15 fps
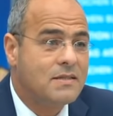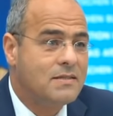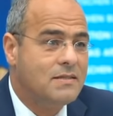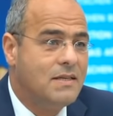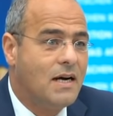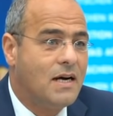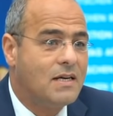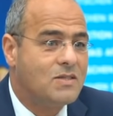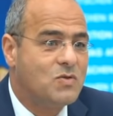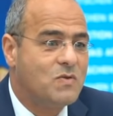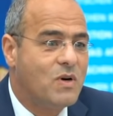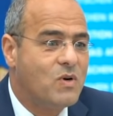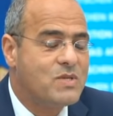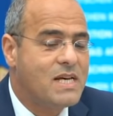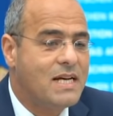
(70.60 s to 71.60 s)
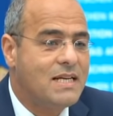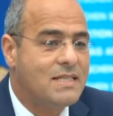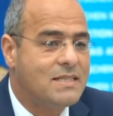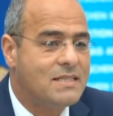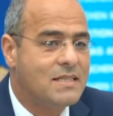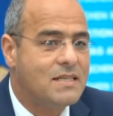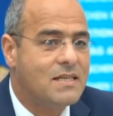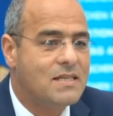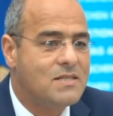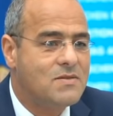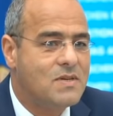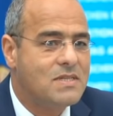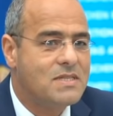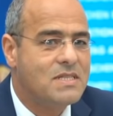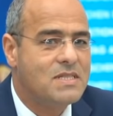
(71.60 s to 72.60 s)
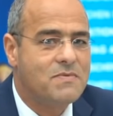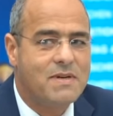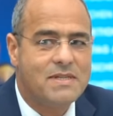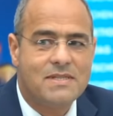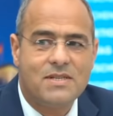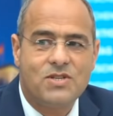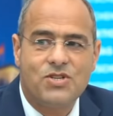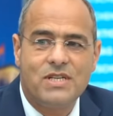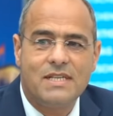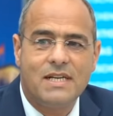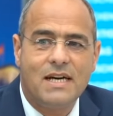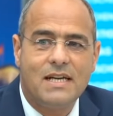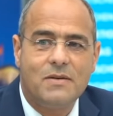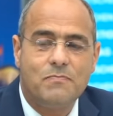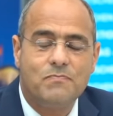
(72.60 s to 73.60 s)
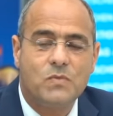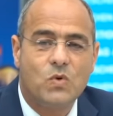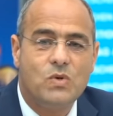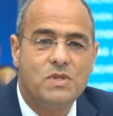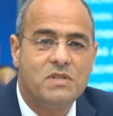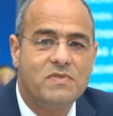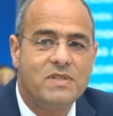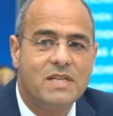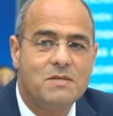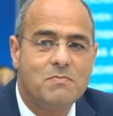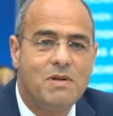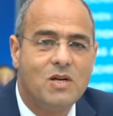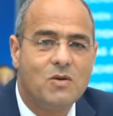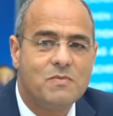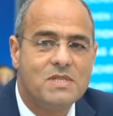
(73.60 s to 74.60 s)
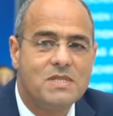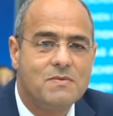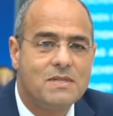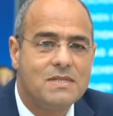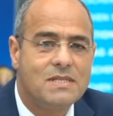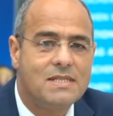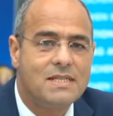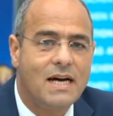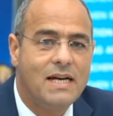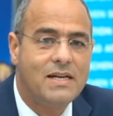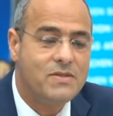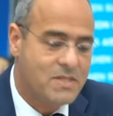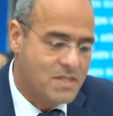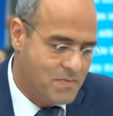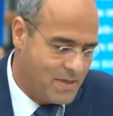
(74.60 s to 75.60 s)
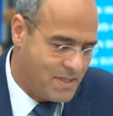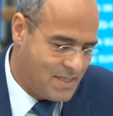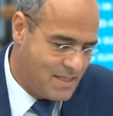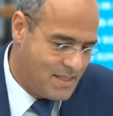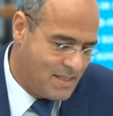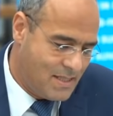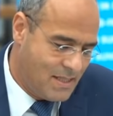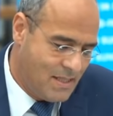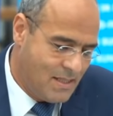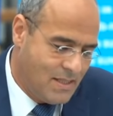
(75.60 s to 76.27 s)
Ja, zum Haushalt 2020 steht an und die Finanzplanung bis 2023.